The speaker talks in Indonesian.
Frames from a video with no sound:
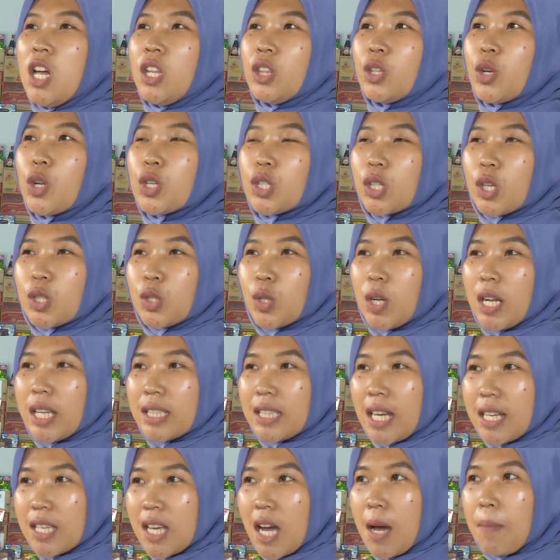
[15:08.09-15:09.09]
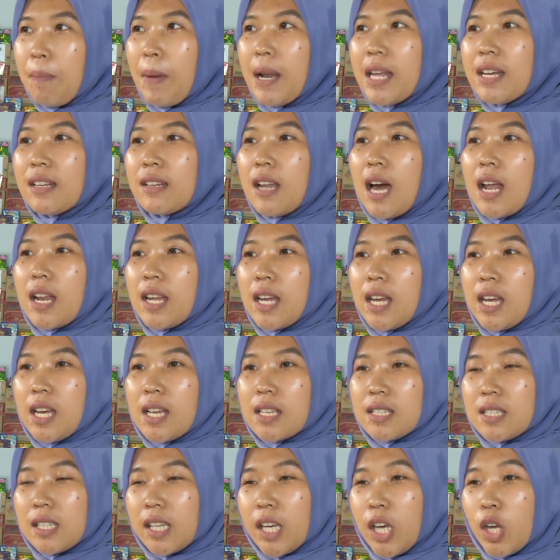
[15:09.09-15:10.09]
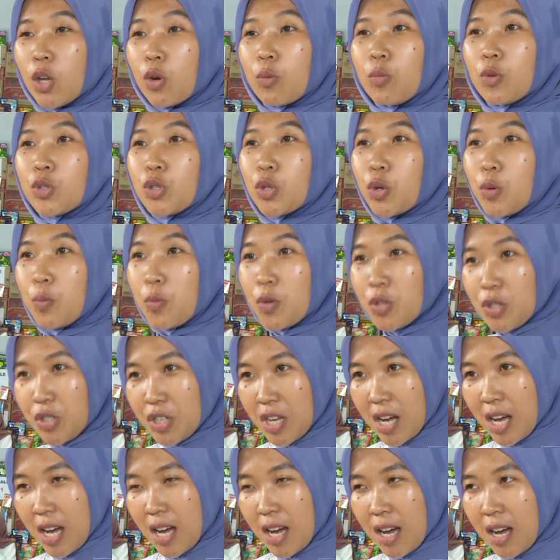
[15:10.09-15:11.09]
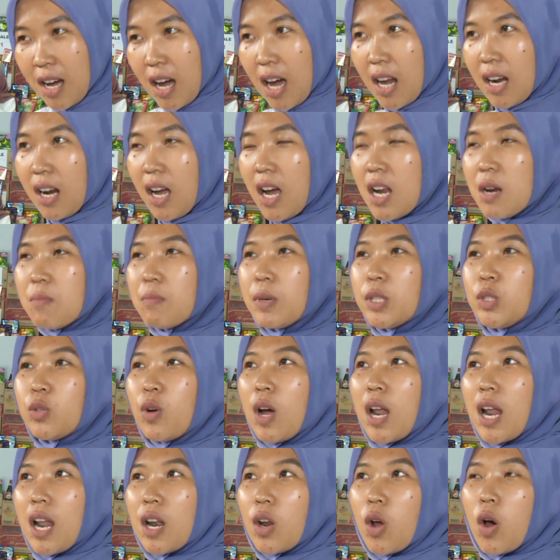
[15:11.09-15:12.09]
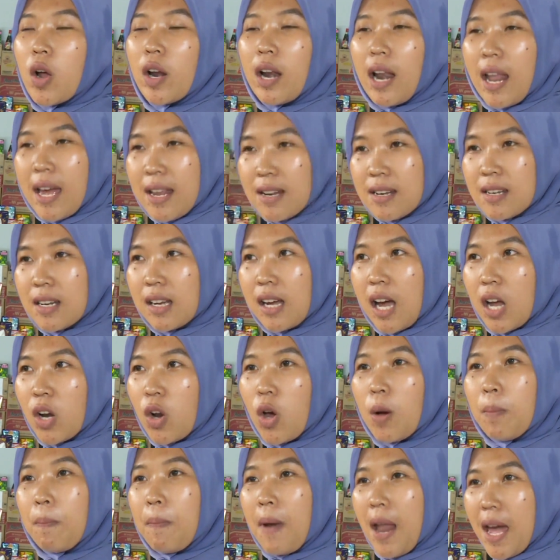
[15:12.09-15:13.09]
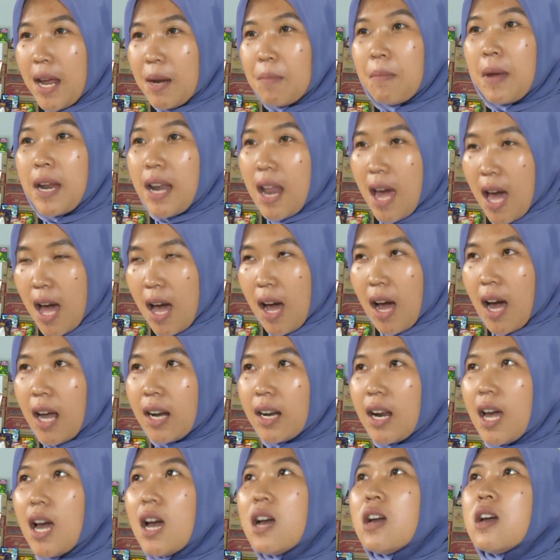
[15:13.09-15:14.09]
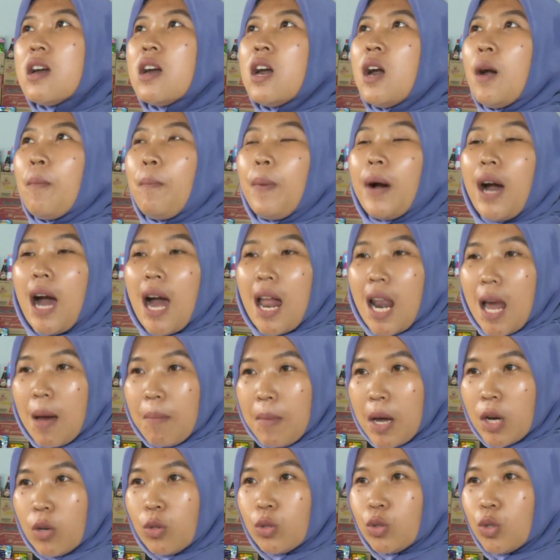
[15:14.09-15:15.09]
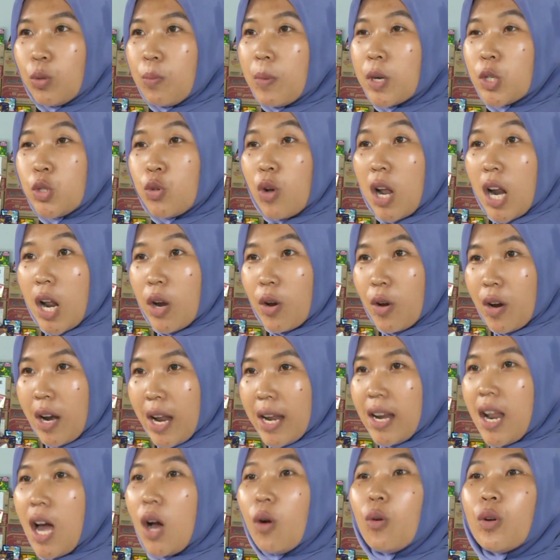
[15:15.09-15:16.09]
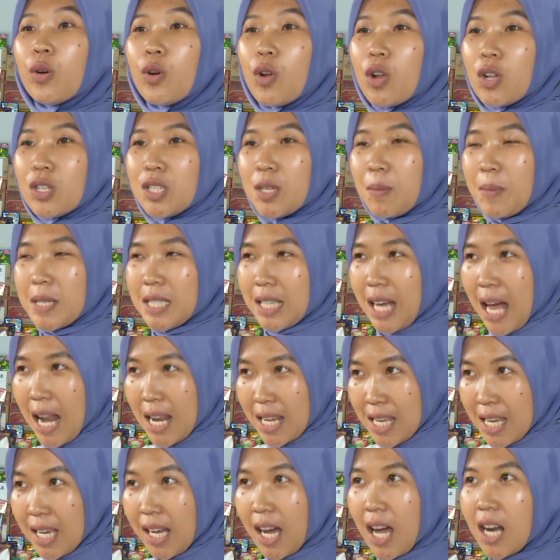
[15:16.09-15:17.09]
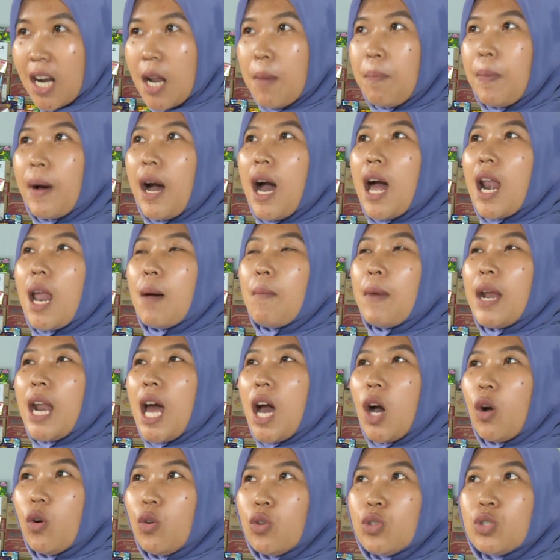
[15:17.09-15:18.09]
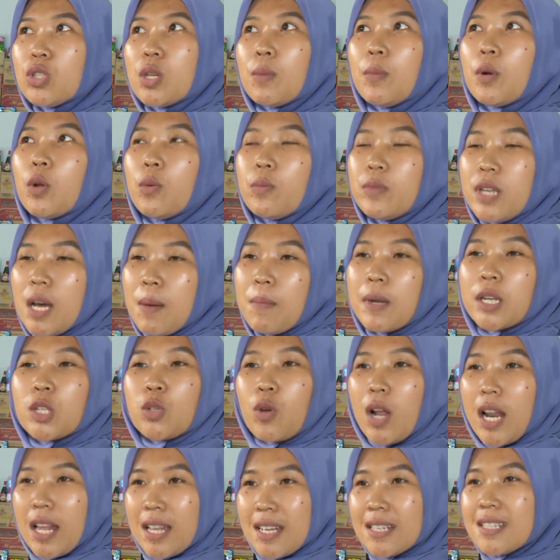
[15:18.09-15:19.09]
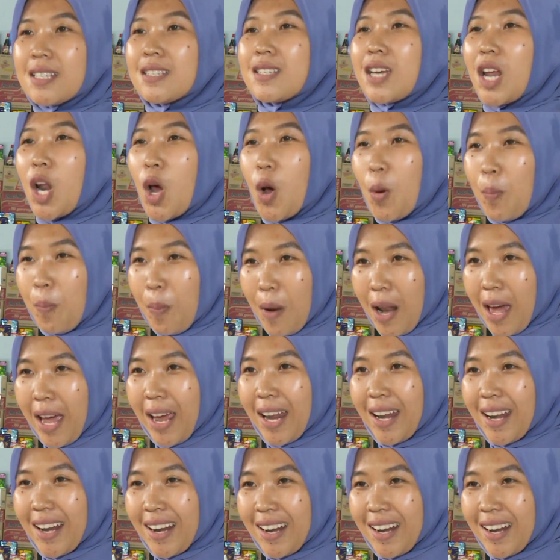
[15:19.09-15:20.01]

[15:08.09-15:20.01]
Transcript: Terus kesulitannya paling dari segi rumus-rumusnya. Karena kan berjualan online dengan offline beda. Karena pengalaman untuk berjualan online aku nol sama sekali. Karena pengalaman aku sebelumnya berjualannya secara offline.